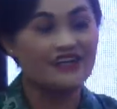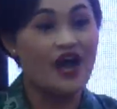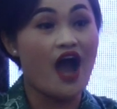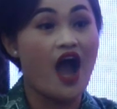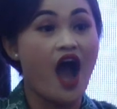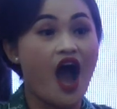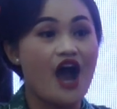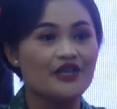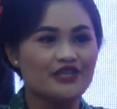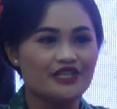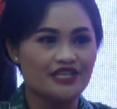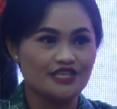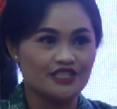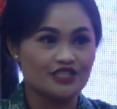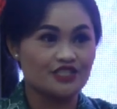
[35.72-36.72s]
Salah satu
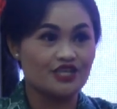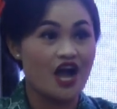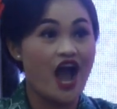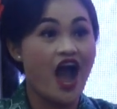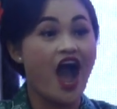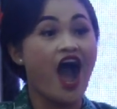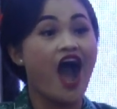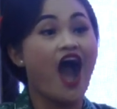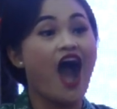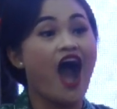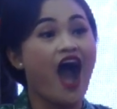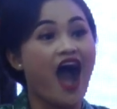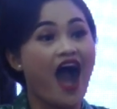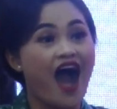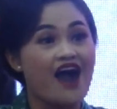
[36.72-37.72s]
lomba yang digelar adalah
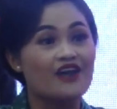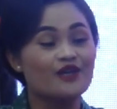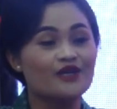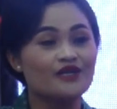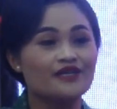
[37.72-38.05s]
paduan